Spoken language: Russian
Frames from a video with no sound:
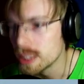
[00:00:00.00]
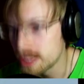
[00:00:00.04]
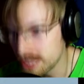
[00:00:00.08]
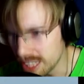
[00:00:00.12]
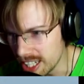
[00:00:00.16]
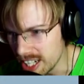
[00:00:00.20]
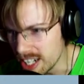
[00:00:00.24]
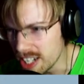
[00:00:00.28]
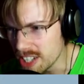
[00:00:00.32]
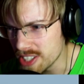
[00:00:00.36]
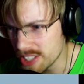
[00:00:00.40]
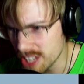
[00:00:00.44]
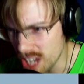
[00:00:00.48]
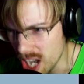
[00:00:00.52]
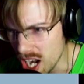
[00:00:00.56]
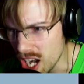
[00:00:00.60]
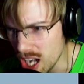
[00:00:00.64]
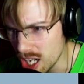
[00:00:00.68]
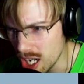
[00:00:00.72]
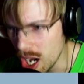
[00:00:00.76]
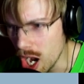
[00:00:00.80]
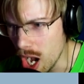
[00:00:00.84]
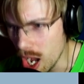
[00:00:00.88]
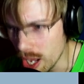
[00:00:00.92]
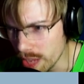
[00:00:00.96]
Ты
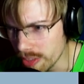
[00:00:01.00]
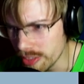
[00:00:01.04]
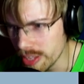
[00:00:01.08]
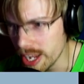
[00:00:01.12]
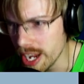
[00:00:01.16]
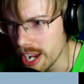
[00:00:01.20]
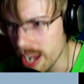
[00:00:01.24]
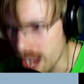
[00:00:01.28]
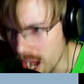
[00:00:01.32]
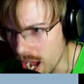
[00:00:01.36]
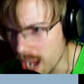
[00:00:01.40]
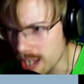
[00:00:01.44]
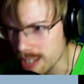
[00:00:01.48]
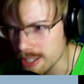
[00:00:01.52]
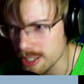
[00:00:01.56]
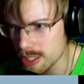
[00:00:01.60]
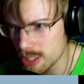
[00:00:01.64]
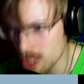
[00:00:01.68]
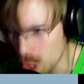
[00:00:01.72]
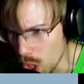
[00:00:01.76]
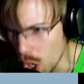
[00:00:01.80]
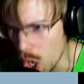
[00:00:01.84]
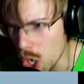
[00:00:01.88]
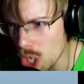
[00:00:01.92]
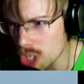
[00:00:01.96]
зеленое
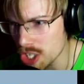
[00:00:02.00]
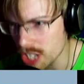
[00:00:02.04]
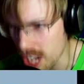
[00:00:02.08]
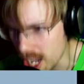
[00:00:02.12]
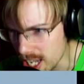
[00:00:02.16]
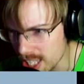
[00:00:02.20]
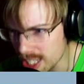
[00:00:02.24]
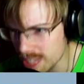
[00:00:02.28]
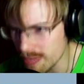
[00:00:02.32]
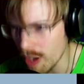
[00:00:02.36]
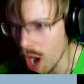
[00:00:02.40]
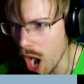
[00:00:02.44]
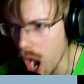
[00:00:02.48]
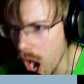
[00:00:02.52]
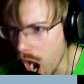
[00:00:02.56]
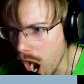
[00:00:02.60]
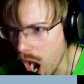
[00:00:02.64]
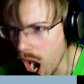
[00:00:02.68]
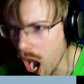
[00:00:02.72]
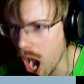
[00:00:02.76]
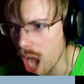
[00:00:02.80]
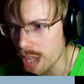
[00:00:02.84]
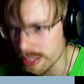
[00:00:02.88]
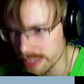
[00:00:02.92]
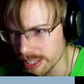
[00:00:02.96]
существо,
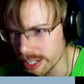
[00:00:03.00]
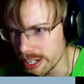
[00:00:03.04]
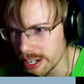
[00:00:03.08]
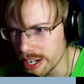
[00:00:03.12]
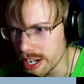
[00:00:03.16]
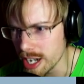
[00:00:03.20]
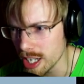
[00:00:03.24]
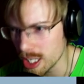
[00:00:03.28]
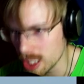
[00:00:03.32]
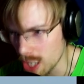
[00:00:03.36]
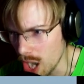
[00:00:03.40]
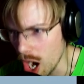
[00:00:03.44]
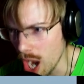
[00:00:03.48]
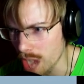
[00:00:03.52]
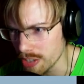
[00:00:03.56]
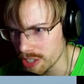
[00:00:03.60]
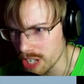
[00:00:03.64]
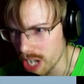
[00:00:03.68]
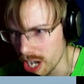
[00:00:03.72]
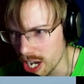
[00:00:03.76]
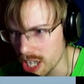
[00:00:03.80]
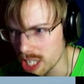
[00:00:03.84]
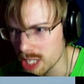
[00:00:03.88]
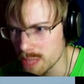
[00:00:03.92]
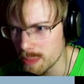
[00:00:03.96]
ты
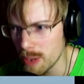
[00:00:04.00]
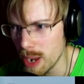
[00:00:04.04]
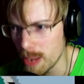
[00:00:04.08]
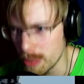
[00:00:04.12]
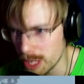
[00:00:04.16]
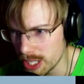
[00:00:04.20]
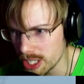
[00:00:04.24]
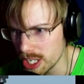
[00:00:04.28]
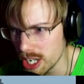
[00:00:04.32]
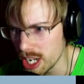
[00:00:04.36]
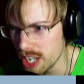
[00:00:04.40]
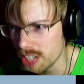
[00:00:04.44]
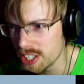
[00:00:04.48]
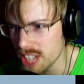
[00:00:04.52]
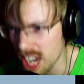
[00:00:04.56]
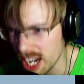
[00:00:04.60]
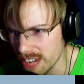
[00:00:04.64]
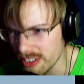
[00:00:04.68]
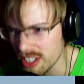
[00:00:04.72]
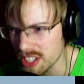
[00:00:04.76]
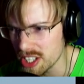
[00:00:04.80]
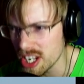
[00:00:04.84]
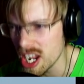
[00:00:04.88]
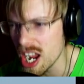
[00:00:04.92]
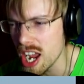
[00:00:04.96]
хочешь победить,
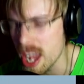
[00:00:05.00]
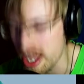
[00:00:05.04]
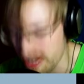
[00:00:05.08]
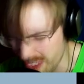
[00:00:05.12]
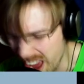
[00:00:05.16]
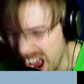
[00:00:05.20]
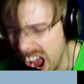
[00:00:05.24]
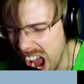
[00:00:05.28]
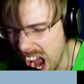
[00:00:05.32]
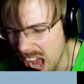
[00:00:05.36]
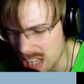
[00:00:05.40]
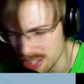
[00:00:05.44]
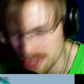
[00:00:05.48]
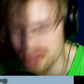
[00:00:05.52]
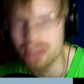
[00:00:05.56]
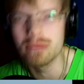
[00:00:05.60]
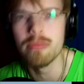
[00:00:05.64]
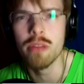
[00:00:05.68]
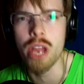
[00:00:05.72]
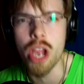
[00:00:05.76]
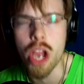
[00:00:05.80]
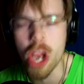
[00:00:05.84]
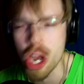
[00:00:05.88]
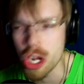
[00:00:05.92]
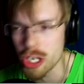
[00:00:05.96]
захватить весь
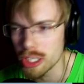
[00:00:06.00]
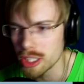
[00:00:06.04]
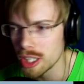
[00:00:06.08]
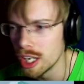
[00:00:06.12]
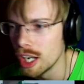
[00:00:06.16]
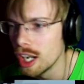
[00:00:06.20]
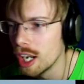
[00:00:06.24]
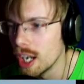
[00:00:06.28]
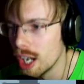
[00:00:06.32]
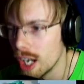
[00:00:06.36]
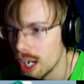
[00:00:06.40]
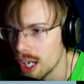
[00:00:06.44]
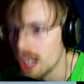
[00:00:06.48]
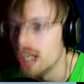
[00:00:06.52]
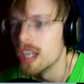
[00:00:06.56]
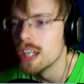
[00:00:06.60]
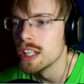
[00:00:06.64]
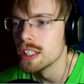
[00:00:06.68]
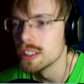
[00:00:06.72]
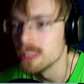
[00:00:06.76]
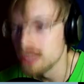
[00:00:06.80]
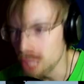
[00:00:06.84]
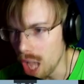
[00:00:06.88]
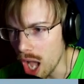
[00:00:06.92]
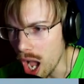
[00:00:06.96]
мир.
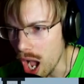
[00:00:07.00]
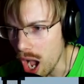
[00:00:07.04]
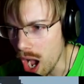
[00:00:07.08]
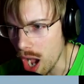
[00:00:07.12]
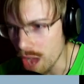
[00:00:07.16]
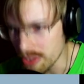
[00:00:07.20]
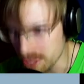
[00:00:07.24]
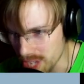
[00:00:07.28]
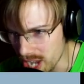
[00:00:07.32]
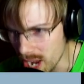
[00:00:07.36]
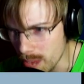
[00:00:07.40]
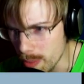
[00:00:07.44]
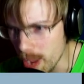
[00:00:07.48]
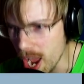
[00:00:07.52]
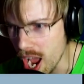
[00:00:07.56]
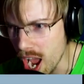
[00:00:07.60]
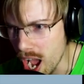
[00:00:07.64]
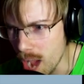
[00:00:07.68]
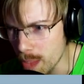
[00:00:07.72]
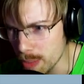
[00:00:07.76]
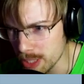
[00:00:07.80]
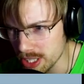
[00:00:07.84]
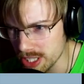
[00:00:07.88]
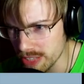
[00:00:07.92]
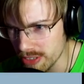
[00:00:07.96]
Но
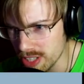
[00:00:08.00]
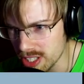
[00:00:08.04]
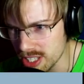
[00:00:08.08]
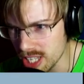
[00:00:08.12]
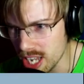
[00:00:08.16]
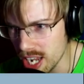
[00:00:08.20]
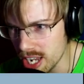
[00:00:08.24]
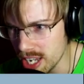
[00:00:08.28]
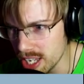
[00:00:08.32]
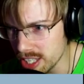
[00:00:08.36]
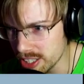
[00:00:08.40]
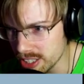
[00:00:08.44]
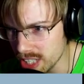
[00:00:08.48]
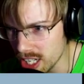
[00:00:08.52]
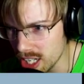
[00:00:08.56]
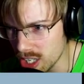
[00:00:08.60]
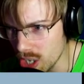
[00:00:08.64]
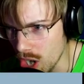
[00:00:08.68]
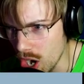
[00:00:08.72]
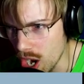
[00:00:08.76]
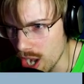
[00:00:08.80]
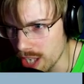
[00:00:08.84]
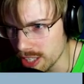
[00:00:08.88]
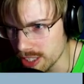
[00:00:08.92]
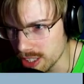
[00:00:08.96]
тебе противостоит
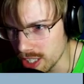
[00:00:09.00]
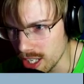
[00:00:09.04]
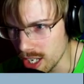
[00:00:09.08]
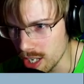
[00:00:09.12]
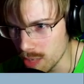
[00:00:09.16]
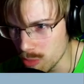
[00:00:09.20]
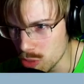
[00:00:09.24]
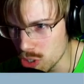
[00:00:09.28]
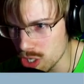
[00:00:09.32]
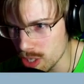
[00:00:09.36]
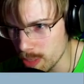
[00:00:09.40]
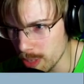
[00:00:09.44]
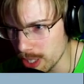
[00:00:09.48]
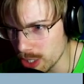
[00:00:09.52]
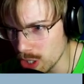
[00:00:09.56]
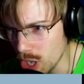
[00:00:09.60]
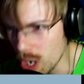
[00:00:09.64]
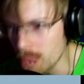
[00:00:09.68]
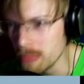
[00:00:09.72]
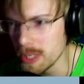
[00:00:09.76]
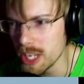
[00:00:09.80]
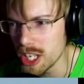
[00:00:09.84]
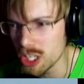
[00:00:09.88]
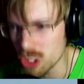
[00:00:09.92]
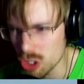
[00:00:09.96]
какое-то
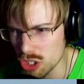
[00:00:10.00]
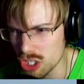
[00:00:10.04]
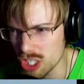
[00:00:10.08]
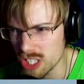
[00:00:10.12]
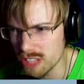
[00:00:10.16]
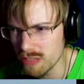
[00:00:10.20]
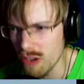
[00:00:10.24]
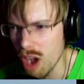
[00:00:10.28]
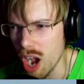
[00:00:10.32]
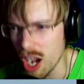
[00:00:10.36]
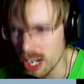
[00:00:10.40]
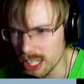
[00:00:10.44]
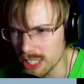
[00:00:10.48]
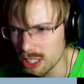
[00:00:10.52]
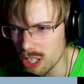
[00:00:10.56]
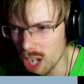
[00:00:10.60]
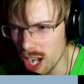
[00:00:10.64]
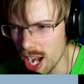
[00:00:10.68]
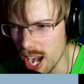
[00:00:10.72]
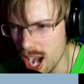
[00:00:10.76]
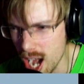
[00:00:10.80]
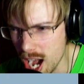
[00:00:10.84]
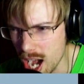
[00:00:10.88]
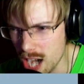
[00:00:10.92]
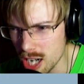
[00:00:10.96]
мужеподобное существо,
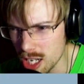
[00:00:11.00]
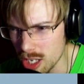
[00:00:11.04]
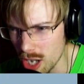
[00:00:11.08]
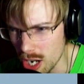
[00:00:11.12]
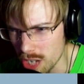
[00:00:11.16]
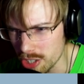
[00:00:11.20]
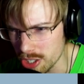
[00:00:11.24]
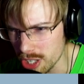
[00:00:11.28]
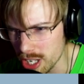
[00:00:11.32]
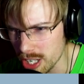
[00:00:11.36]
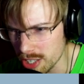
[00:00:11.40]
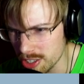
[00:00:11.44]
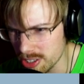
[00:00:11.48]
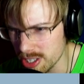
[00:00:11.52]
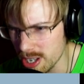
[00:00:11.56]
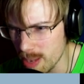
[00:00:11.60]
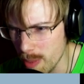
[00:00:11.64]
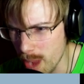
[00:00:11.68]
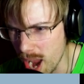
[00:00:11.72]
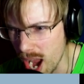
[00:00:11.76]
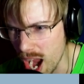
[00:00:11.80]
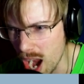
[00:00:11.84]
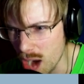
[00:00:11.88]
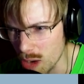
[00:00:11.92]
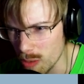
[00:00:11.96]
которое хочет
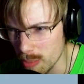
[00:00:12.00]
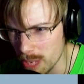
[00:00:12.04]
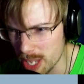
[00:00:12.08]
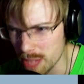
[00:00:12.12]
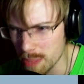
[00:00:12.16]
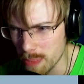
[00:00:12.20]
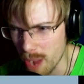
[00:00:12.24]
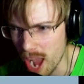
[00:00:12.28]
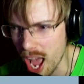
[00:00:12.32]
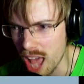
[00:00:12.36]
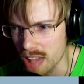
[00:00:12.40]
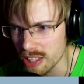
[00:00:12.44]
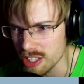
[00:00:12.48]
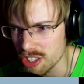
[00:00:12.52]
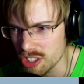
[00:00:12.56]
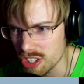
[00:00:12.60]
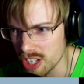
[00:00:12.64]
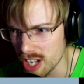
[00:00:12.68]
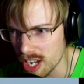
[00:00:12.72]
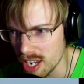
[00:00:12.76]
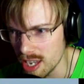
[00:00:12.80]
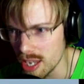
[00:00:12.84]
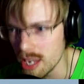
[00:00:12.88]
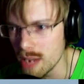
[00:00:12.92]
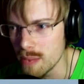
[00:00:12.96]
тебя убить
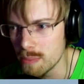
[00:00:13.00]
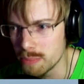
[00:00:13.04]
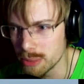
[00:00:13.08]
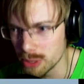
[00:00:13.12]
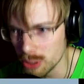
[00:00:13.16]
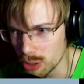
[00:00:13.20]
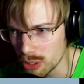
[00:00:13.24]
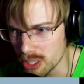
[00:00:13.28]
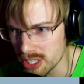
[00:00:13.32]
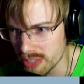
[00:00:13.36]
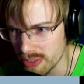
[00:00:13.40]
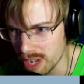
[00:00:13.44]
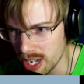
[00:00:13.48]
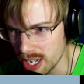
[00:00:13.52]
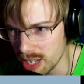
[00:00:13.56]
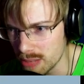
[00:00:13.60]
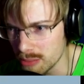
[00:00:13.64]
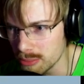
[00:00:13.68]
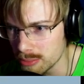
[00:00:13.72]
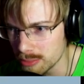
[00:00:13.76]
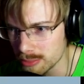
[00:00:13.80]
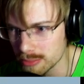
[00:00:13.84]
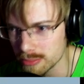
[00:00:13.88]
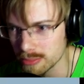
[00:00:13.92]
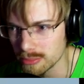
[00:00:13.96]
палочкой и пнуть
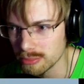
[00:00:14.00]
своим